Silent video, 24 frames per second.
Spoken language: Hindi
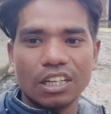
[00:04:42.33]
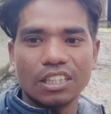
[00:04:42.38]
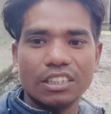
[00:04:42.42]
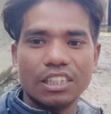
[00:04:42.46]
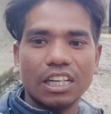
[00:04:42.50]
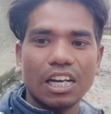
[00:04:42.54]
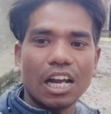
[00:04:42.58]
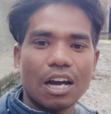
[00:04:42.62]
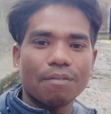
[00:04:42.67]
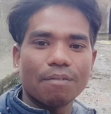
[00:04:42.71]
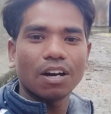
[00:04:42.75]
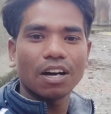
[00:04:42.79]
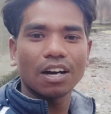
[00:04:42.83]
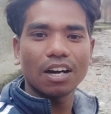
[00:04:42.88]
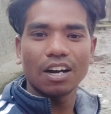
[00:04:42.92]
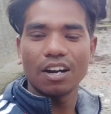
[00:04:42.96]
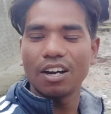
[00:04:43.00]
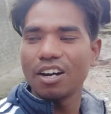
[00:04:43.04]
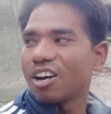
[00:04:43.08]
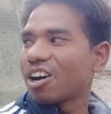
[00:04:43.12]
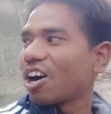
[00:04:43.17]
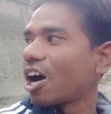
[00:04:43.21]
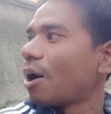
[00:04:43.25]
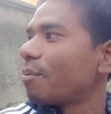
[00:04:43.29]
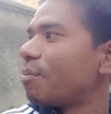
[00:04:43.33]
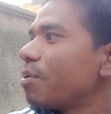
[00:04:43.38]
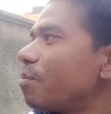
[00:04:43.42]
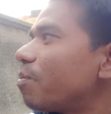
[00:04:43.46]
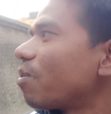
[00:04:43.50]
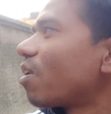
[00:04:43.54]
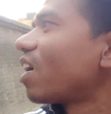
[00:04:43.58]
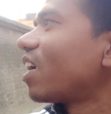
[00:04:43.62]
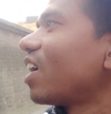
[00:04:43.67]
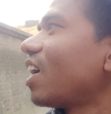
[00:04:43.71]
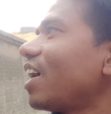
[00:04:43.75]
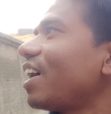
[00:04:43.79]
ये लगभग काफी
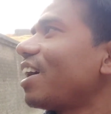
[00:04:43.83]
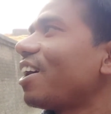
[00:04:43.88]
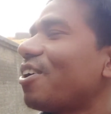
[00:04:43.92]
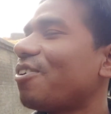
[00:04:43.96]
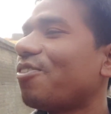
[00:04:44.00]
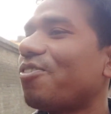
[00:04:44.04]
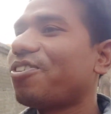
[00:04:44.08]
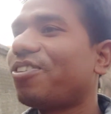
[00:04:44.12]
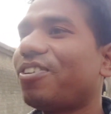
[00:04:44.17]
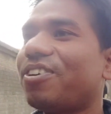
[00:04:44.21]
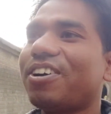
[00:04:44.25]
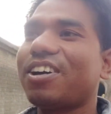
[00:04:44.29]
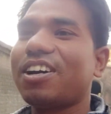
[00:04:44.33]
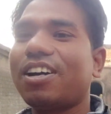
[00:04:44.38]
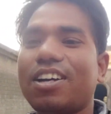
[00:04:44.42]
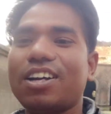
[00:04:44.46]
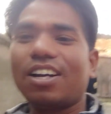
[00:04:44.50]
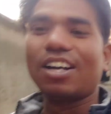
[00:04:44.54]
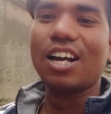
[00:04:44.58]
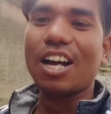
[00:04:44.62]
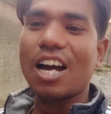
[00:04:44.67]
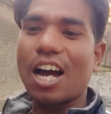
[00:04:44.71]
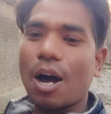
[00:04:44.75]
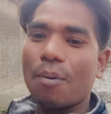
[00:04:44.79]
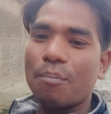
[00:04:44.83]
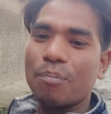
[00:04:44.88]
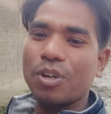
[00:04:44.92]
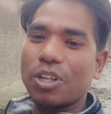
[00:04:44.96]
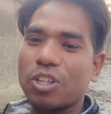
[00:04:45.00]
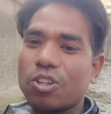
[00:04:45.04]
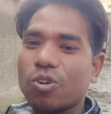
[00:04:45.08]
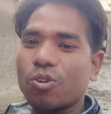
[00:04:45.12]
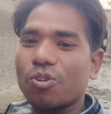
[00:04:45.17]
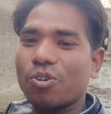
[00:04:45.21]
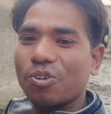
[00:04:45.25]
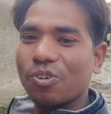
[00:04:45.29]
पुराना है हमने
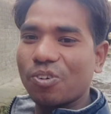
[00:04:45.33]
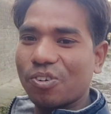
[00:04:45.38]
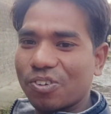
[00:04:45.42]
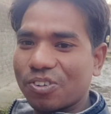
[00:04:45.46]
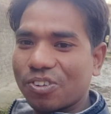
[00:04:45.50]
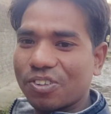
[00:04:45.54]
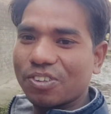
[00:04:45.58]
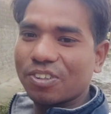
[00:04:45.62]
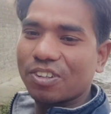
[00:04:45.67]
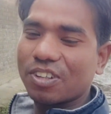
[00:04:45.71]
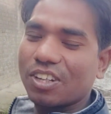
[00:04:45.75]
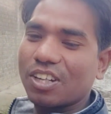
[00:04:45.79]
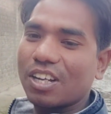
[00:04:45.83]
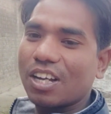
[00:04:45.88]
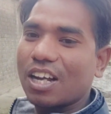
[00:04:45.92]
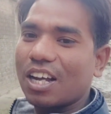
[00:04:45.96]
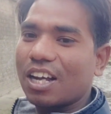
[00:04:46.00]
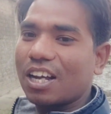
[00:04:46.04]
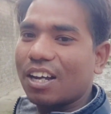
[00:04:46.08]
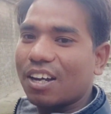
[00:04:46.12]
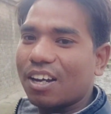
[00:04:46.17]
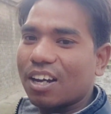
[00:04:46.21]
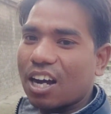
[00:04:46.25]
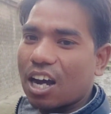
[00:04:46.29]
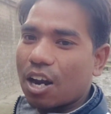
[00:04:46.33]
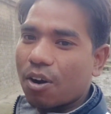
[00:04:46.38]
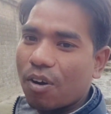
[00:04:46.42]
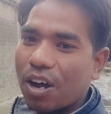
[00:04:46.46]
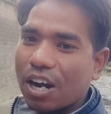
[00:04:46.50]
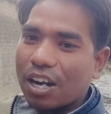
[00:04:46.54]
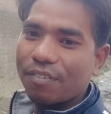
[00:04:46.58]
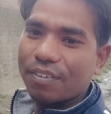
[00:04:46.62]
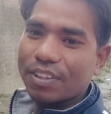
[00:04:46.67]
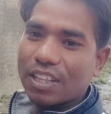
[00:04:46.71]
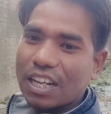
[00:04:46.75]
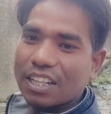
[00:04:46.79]
तो घर
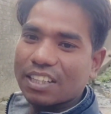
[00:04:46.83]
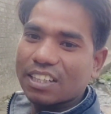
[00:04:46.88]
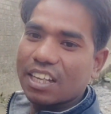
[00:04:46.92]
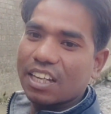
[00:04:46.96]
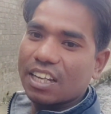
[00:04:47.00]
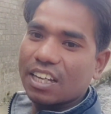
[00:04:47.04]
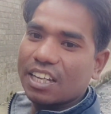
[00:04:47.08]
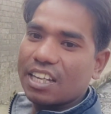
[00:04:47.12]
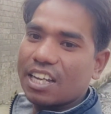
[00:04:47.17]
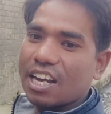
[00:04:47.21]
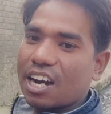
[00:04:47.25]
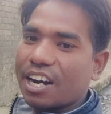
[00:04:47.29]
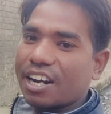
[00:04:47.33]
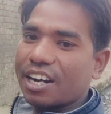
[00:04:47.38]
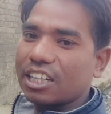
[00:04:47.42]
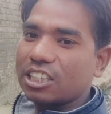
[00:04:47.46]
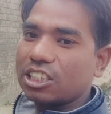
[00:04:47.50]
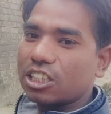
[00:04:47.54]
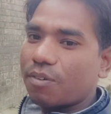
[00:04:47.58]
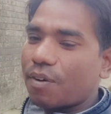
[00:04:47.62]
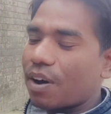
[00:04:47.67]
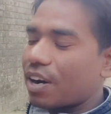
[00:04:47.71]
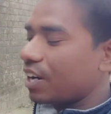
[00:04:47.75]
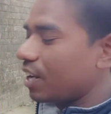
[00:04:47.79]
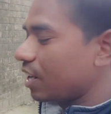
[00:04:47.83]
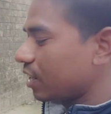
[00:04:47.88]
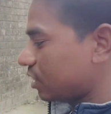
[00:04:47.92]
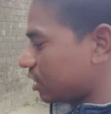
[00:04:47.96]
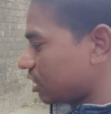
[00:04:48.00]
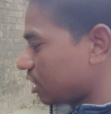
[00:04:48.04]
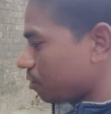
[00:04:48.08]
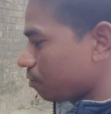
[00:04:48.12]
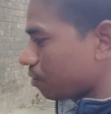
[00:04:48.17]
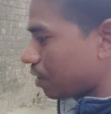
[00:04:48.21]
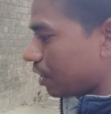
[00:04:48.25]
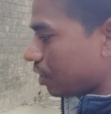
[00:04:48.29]
वाले बताते हैं कि अंग्रेज जमाने
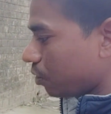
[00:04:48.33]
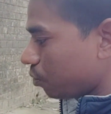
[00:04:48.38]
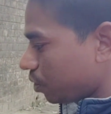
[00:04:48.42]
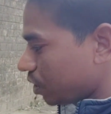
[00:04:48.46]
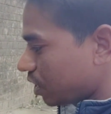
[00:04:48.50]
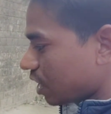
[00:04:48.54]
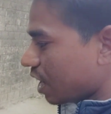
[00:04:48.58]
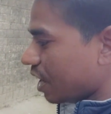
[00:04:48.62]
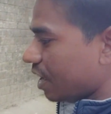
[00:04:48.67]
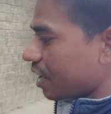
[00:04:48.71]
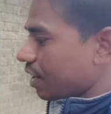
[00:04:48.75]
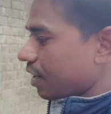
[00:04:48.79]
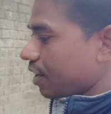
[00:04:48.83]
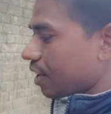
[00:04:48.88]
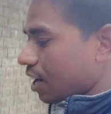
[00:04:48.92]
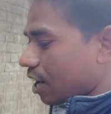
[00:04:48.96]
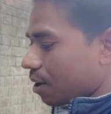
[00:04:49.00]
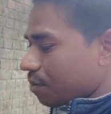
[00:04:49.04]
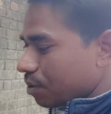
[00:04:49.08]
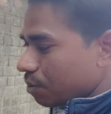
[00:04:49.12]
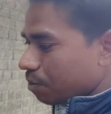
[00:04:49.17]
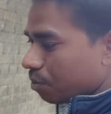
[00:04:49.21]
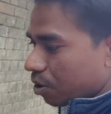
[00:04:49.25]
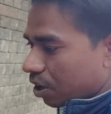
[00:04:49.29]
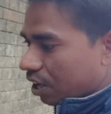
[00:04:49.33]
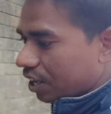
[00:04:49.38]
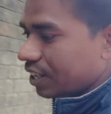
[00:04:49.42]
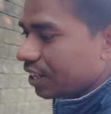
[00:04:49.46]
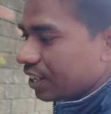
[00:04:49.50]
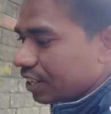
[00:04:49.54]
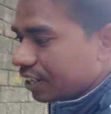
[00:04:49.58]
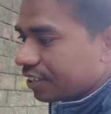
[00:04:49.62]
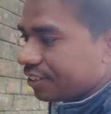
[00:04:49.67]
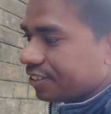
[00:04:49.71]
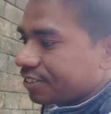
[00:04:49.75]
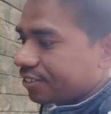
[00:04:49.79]
से बनी हुई नहर है काफी पुरानी
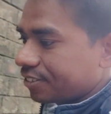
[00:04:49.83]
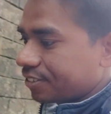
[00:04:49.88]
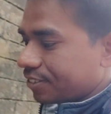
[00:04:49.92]
है